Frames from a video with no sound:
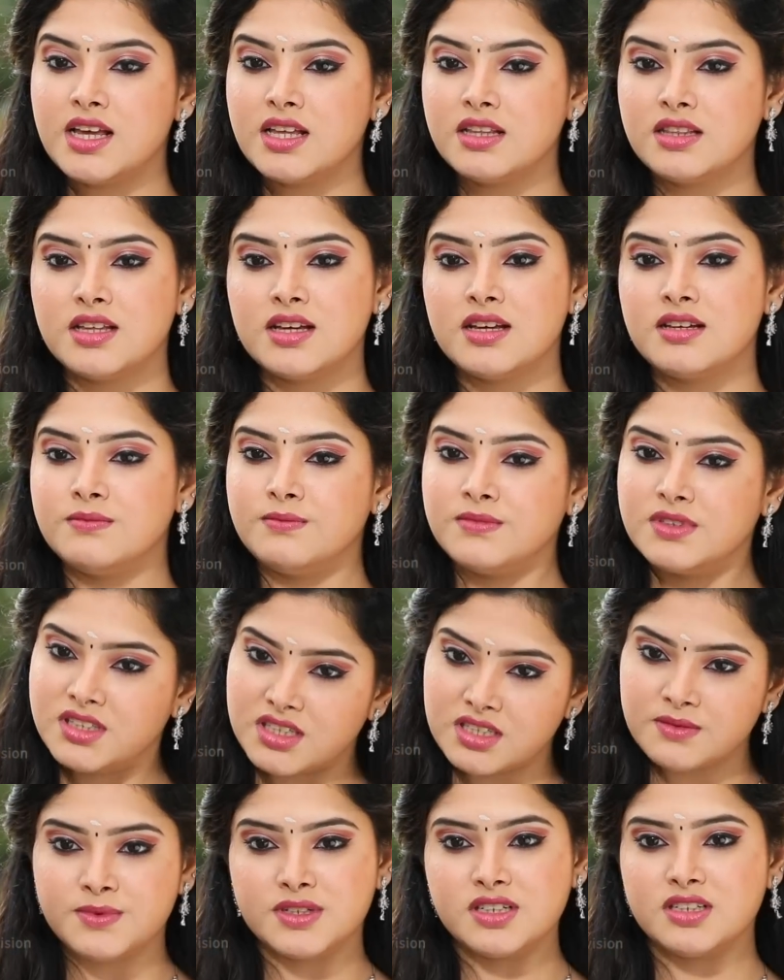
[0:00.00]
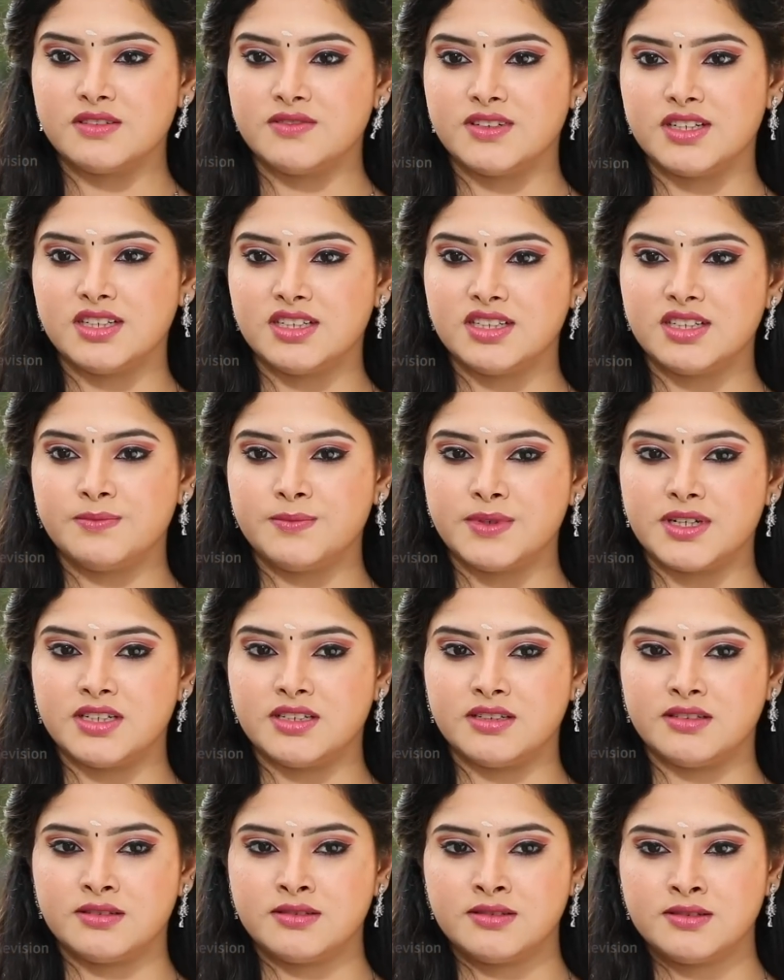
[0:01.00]
எல்லாம் அந்த அமிர்தா பண்ற வேலை தான்
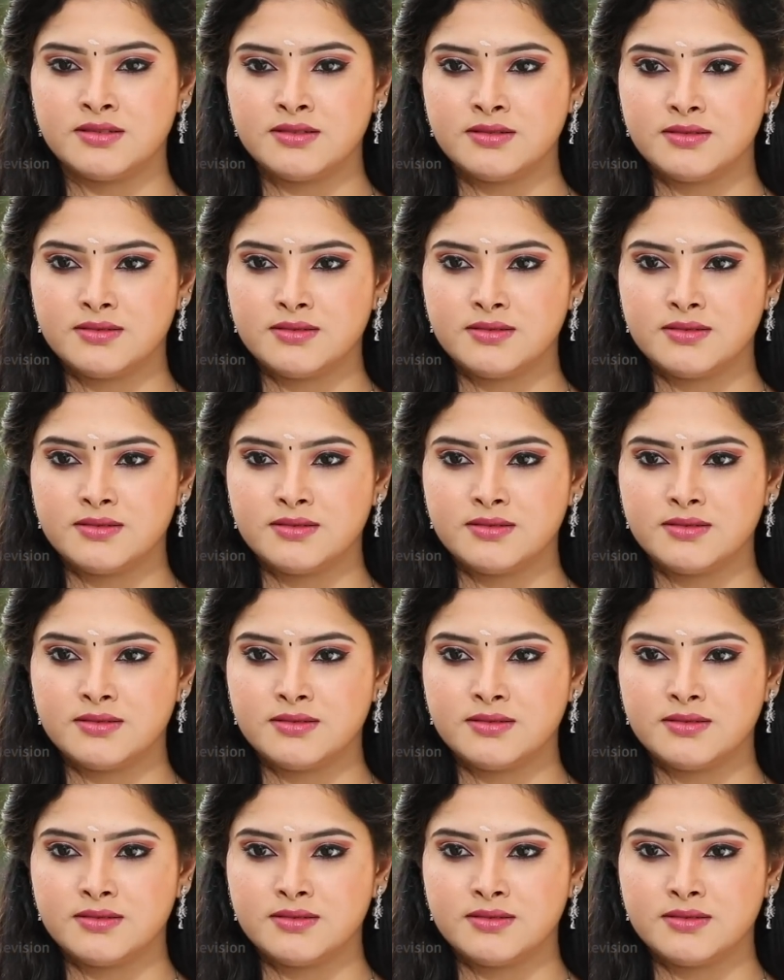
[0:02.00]
பாட்டி